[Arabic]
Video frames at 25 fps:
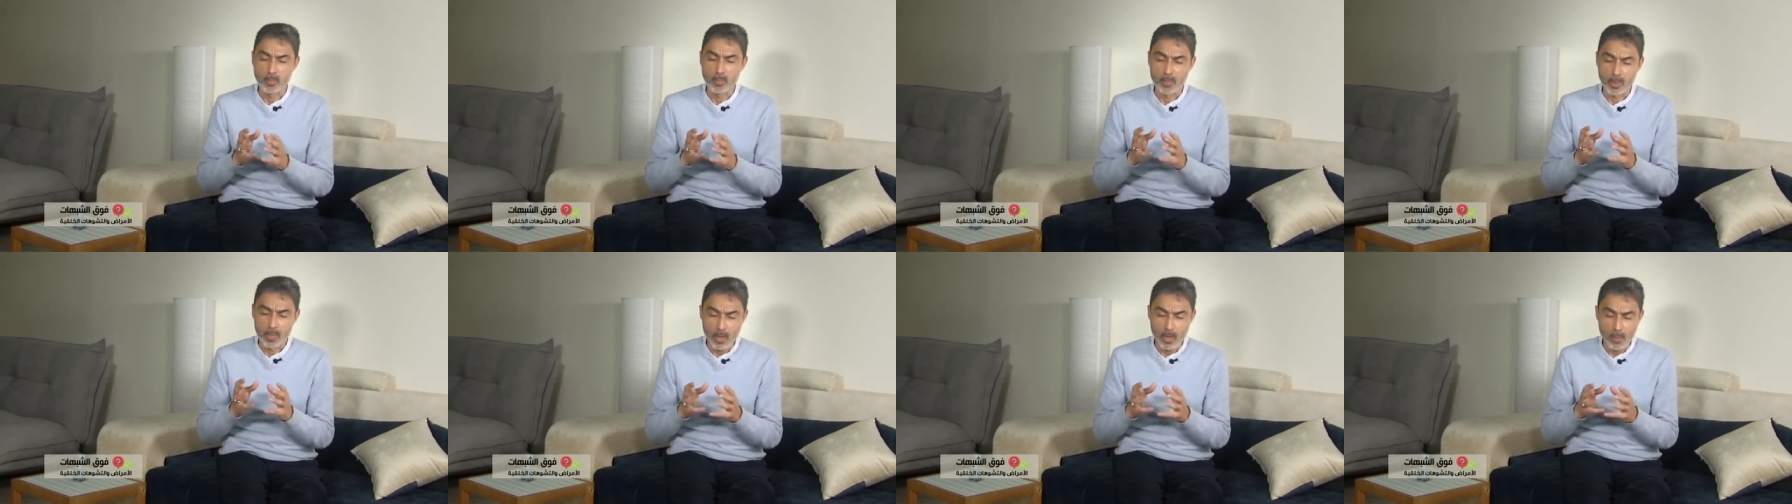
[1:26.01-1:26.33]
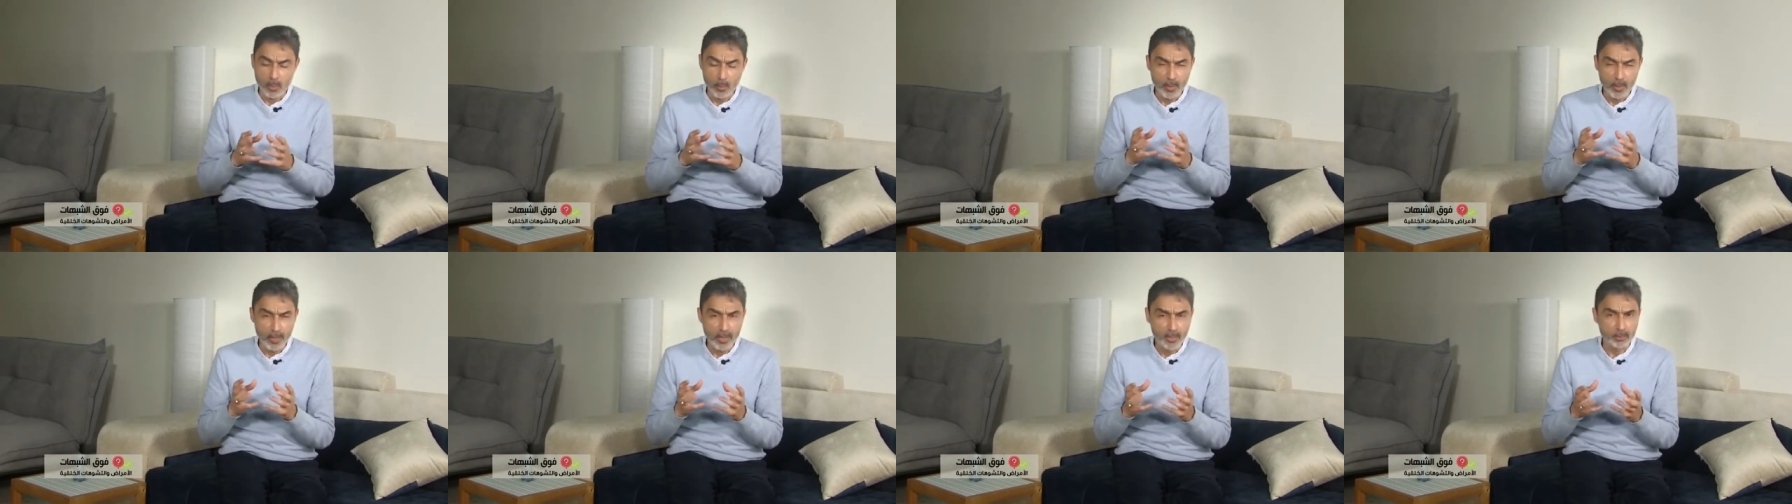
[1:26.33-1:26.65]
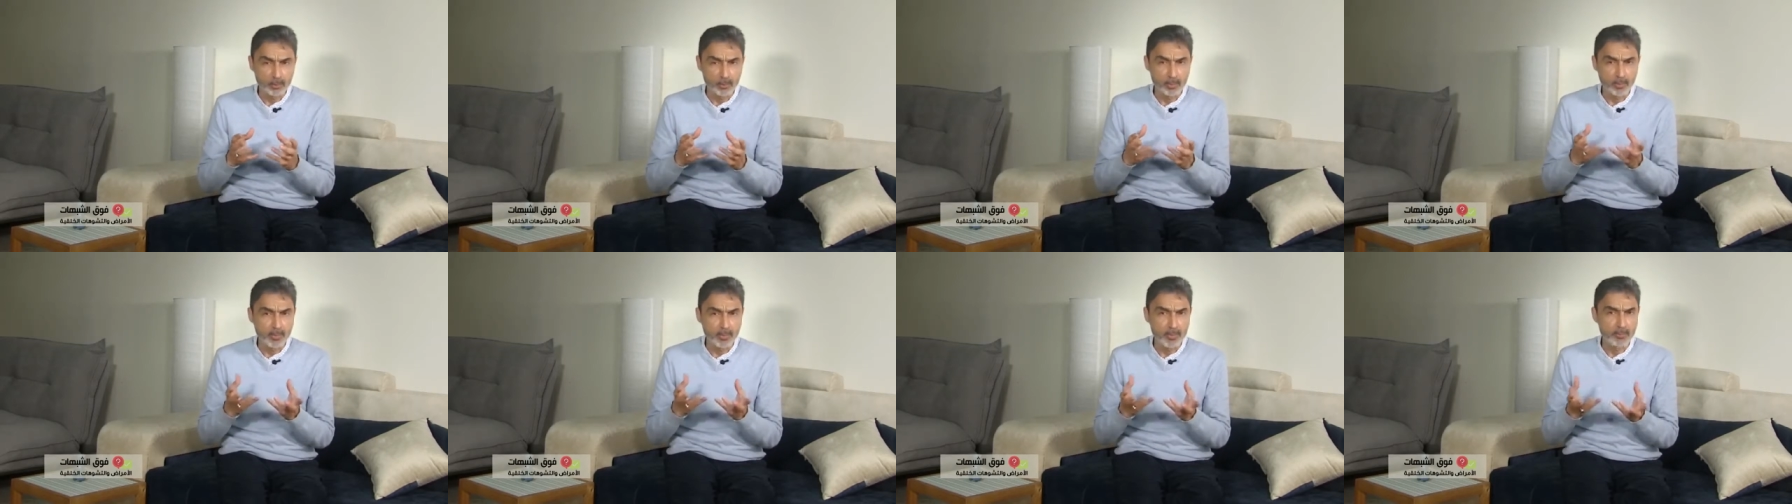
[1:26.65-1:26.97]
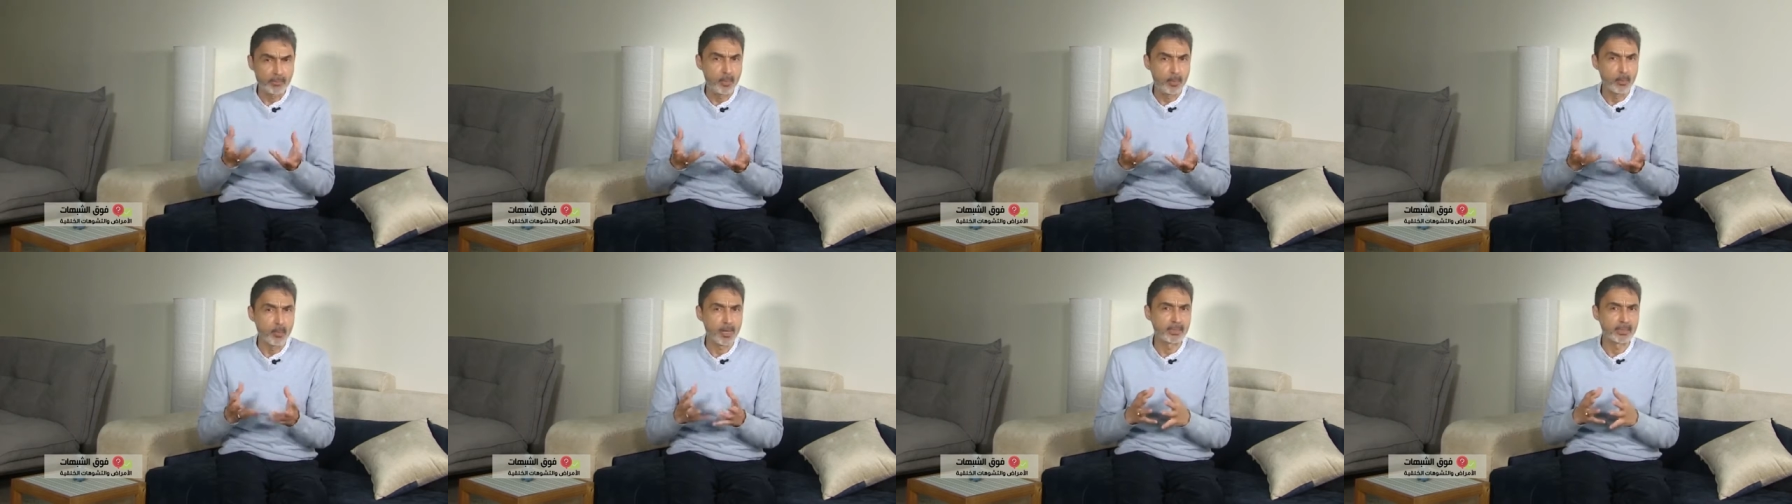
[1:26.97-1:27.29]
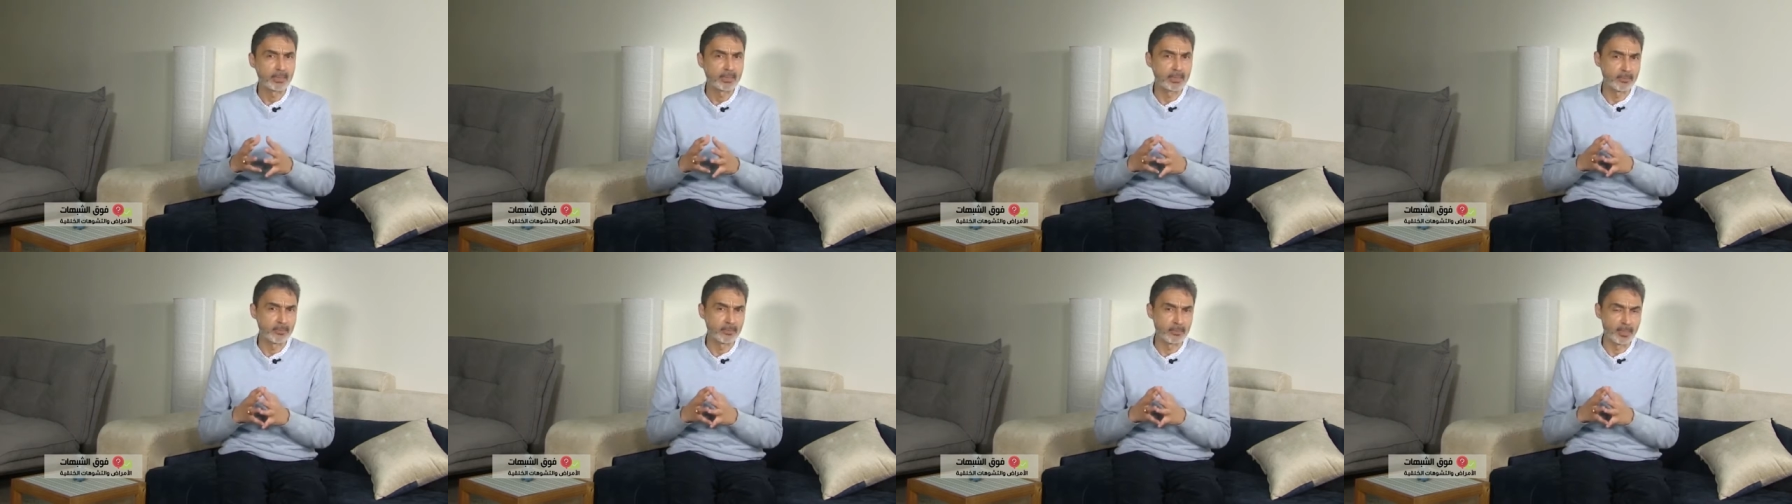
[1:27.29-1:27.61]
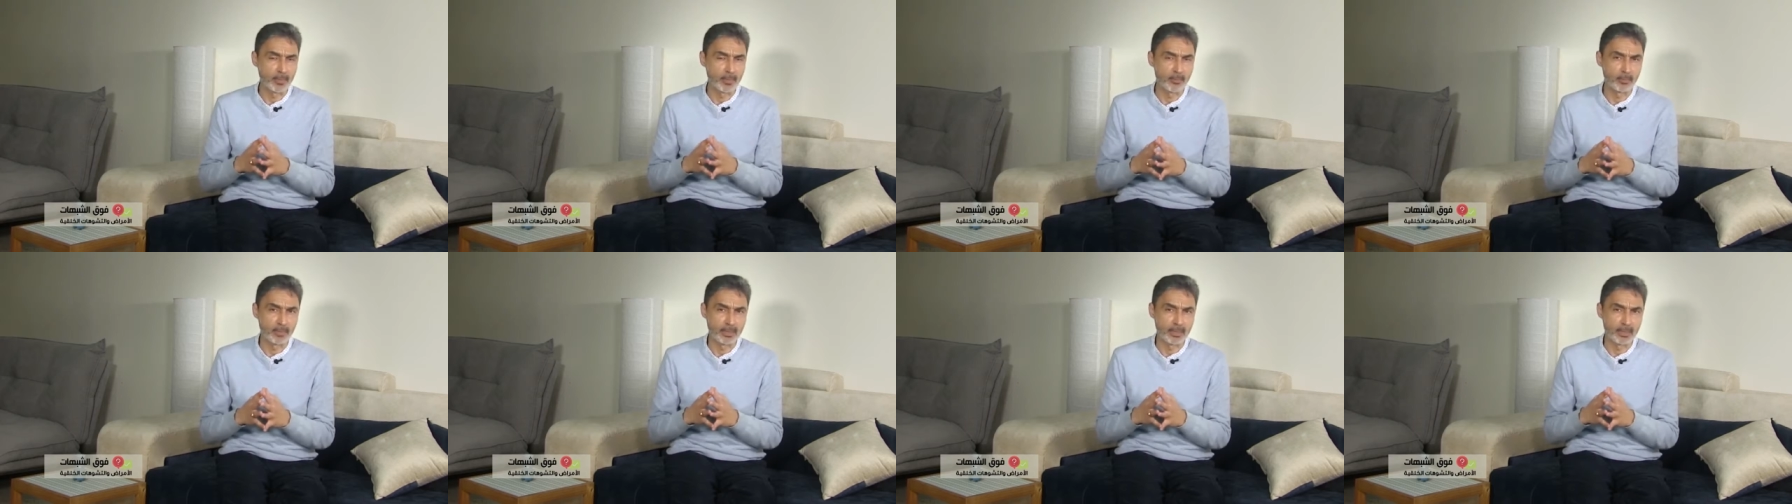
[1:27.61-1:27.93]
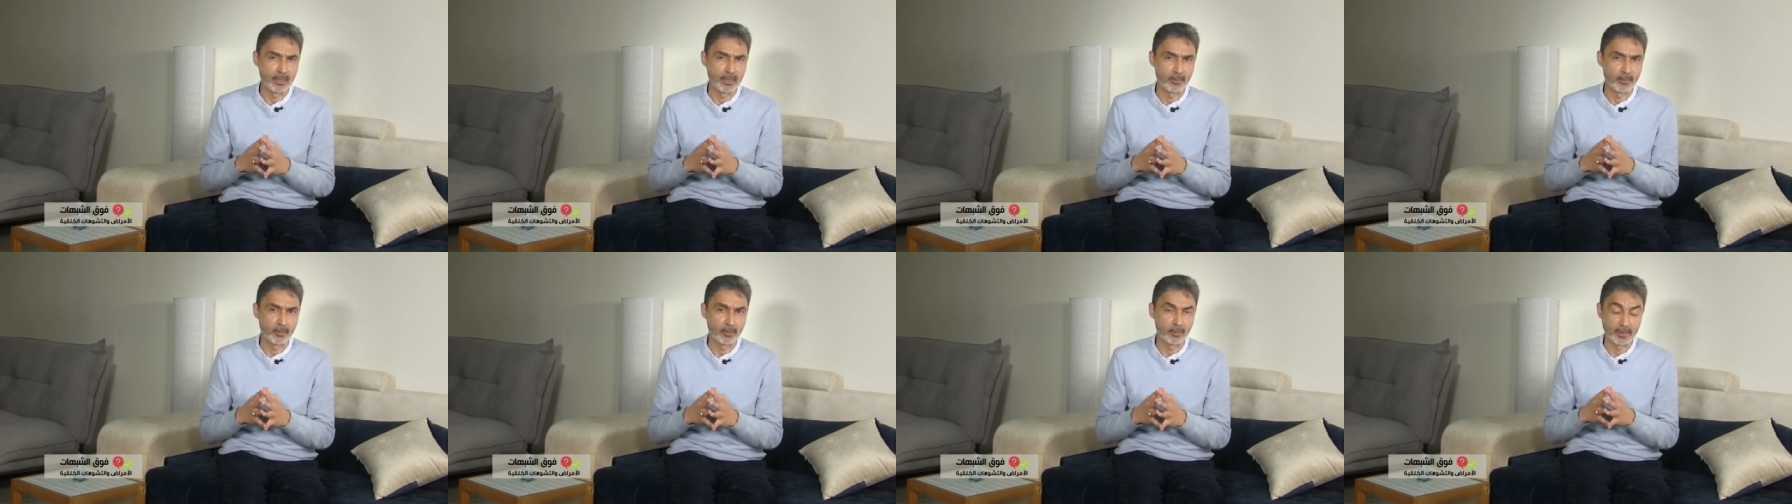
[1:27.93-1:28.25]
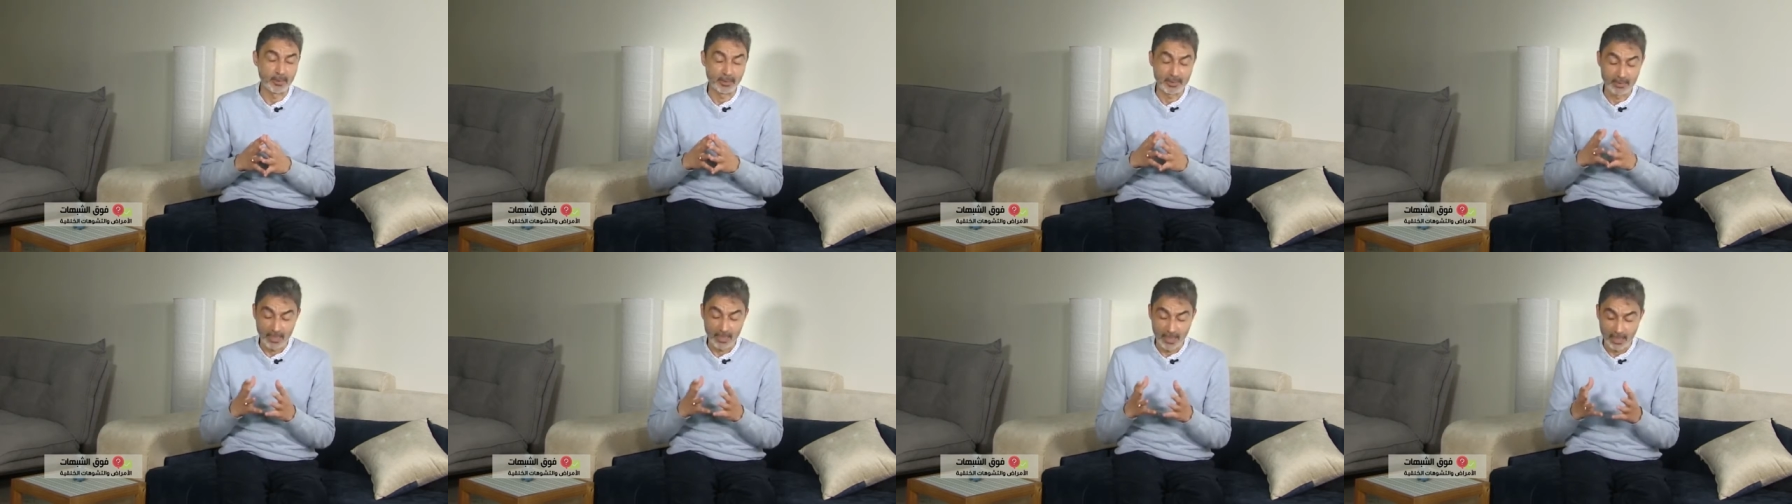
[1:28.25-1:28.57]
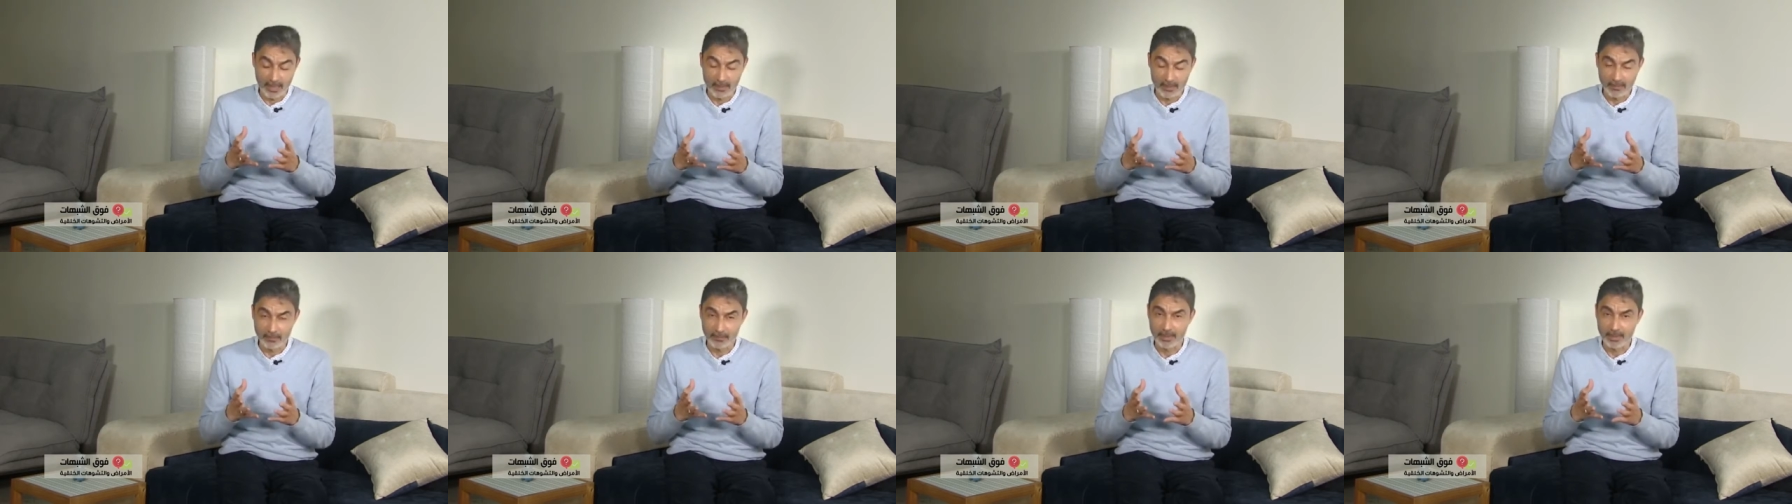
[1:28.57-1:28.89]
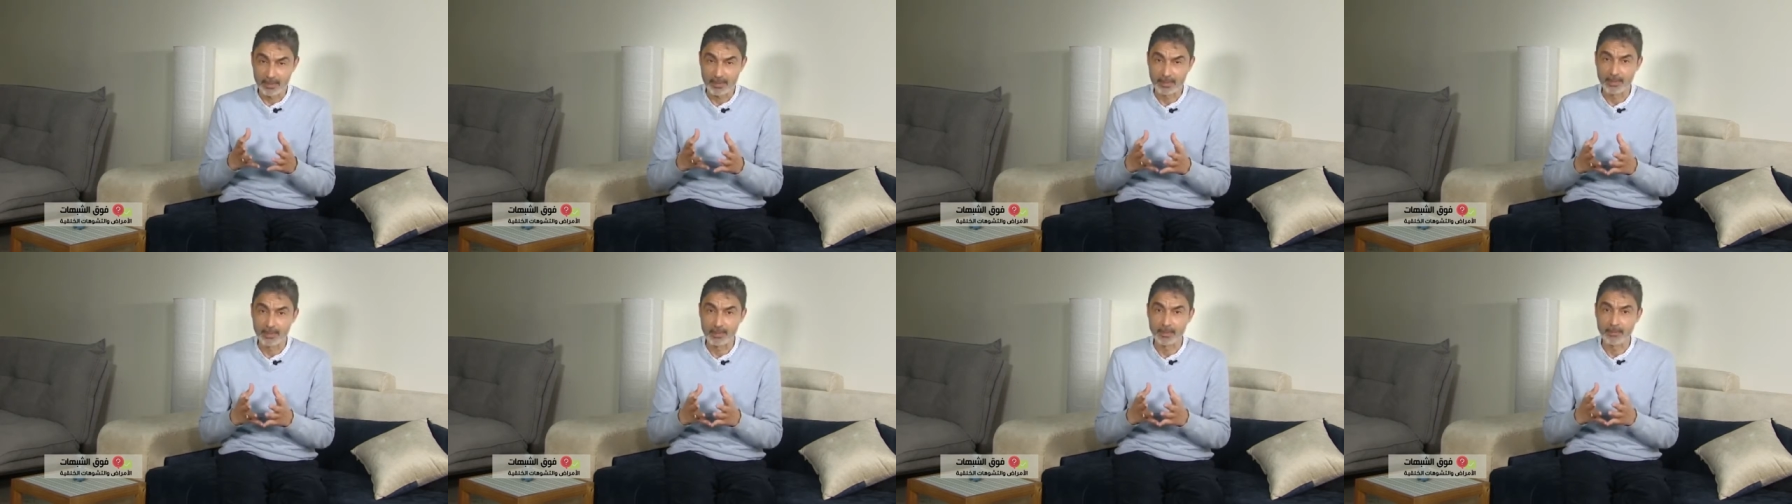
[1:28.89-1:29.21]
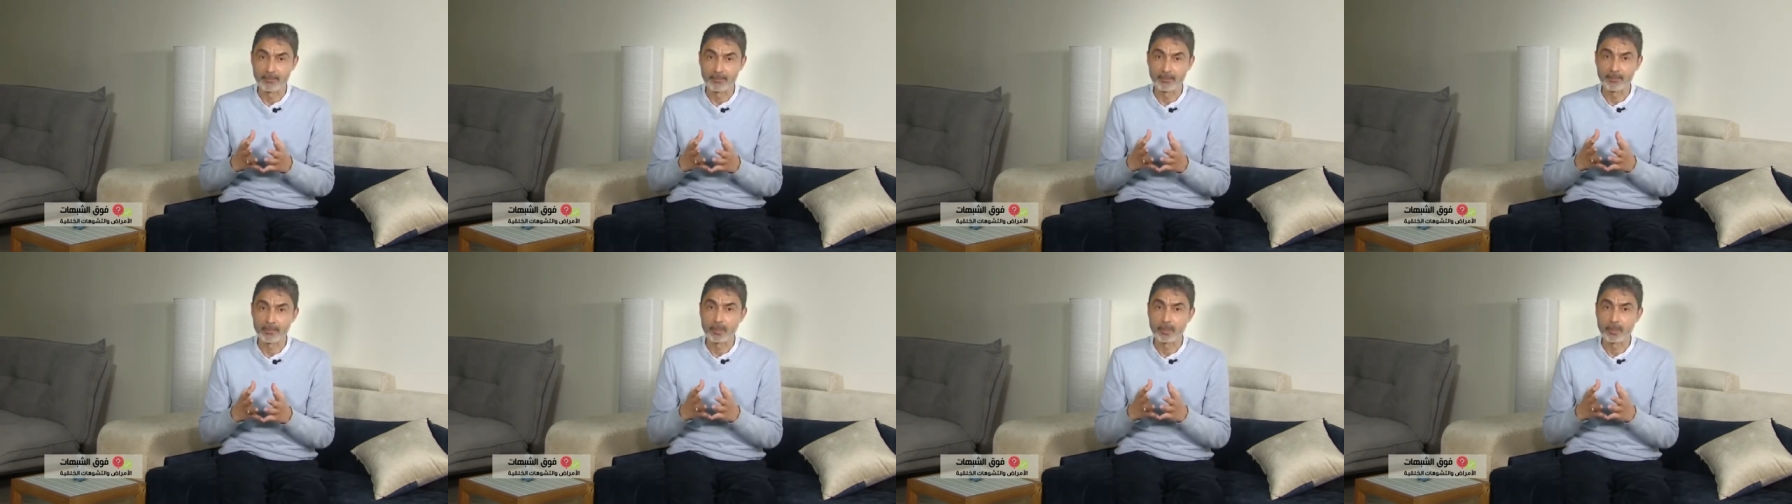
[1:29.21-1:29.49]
مكونة من مواد كيميائية وبالتالي فهي